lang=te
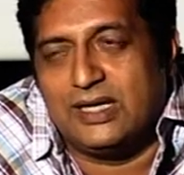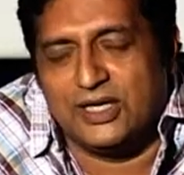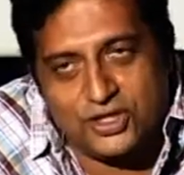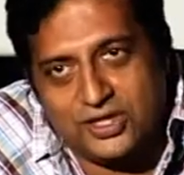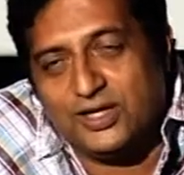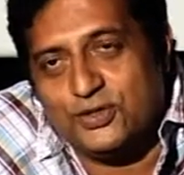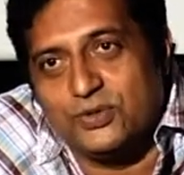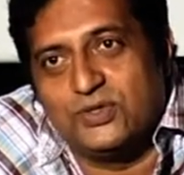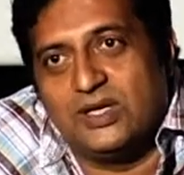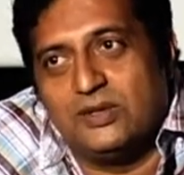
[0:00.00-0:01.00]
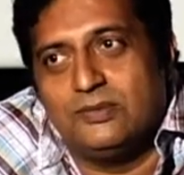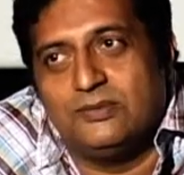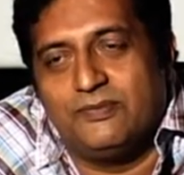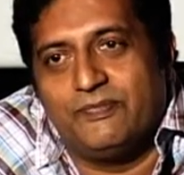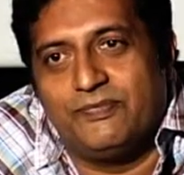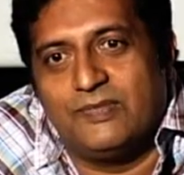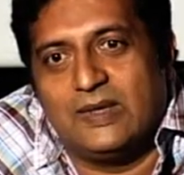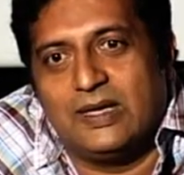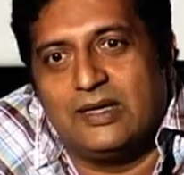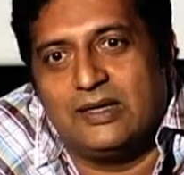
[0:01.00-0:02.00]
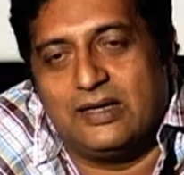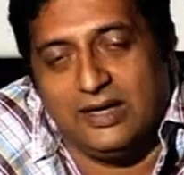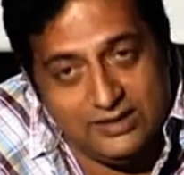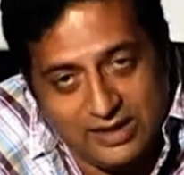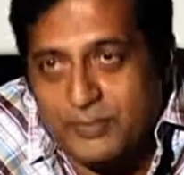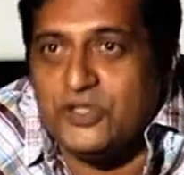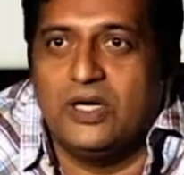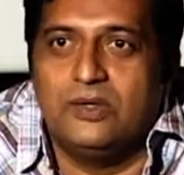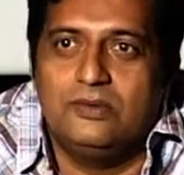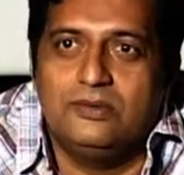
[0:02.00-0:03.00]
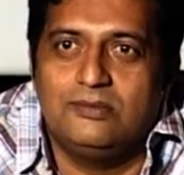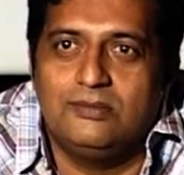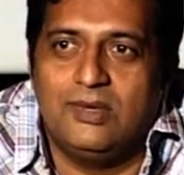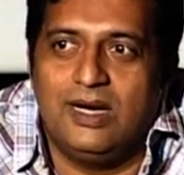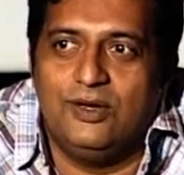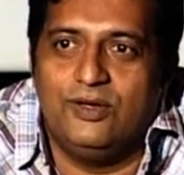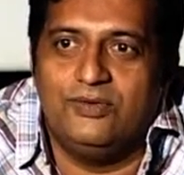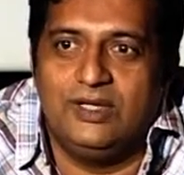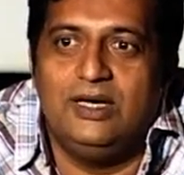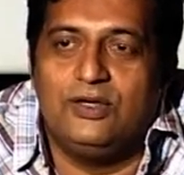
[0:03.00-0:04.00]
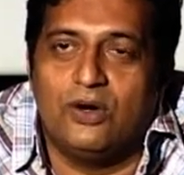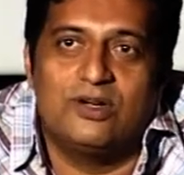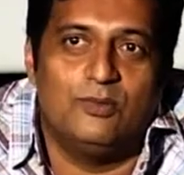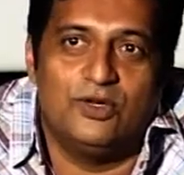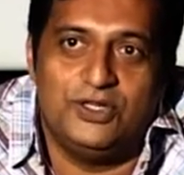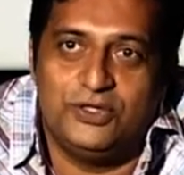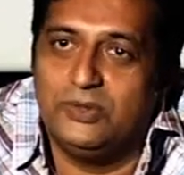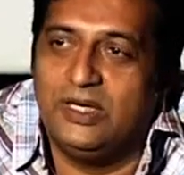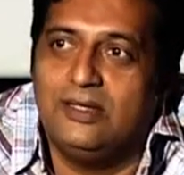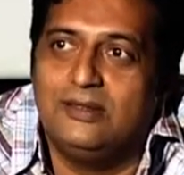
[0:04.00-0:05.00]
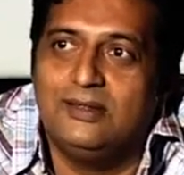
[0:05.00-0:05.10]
ఖచ్చితంగా చూస్తారు కళ్ళు తెరిపించారు అండ్ యూ రియలీ టాక్ట్ అబౌట్ ద ఇష్యూ అని